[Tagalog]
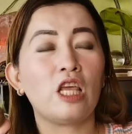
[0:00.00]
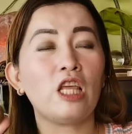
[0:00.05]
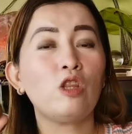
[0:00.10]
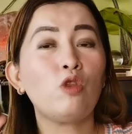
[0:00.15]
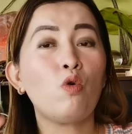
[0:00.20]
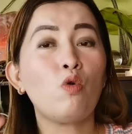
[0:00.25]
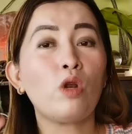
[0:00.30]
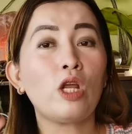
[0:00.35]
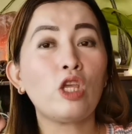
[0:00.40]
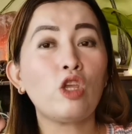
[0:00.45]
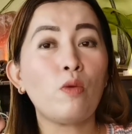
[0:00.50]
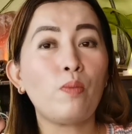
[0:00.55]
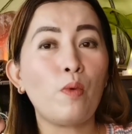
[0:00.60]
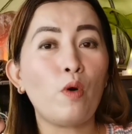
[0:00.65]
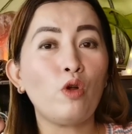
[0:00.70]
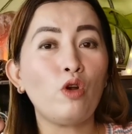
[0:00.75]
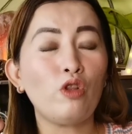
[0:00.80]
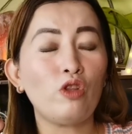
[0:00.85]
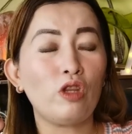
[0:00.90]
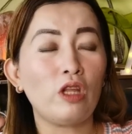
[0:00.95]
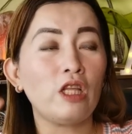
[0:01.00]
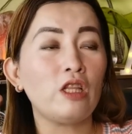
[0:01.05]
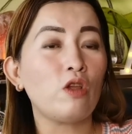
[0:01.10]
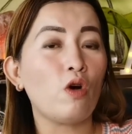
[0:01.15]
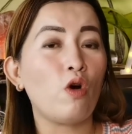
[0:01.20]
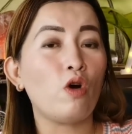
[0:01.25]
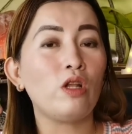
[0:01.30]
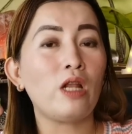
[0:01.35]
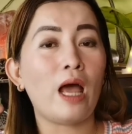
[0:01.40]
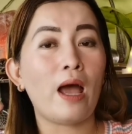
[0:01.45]
Ituring nyo po
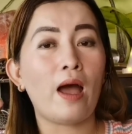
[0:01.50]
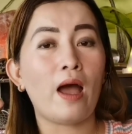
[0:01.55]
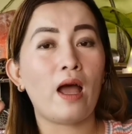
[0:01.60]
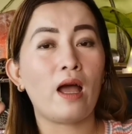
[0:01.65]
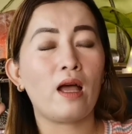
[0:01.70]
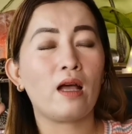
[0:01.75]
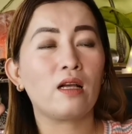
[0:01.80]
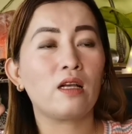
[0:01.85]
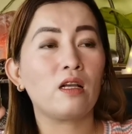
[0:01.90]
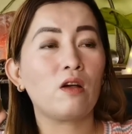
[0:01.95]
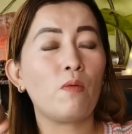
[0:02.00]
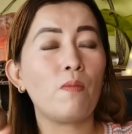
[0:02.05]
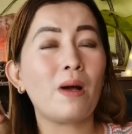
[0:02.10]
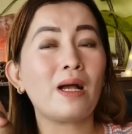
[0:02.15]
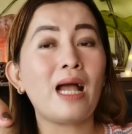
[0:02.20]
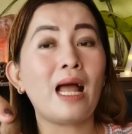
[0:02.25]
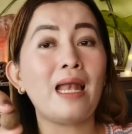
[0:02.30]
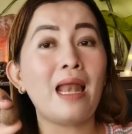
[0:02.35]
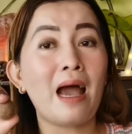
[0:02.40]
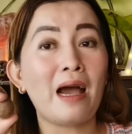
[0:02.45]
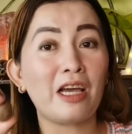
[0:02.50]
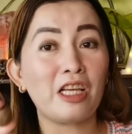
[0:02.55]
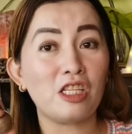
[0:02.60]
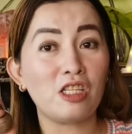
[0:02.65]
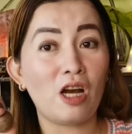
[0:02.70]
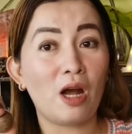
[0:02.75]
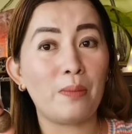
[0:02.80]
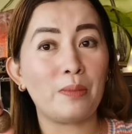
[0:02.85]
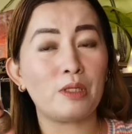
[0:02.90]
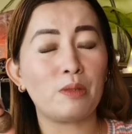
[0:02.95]
ito na baga lucky
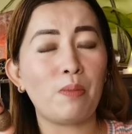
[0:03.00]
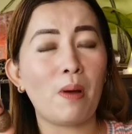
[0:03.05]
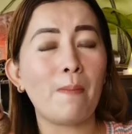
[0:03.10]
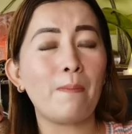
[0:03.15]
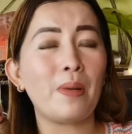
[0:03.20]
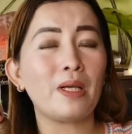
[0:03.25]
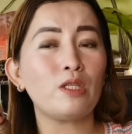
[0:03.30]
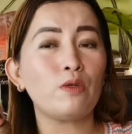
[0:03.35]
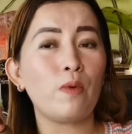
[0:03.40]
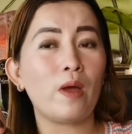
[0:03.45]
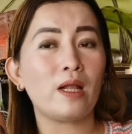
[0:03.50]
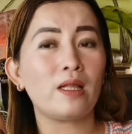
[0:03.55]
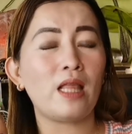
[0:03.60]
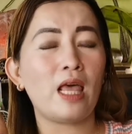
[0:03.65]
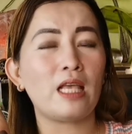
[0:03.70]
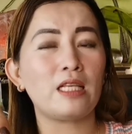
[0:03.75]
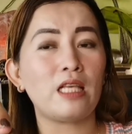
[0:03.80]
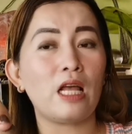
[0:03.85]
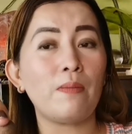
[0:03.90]
charms, pampaswerte,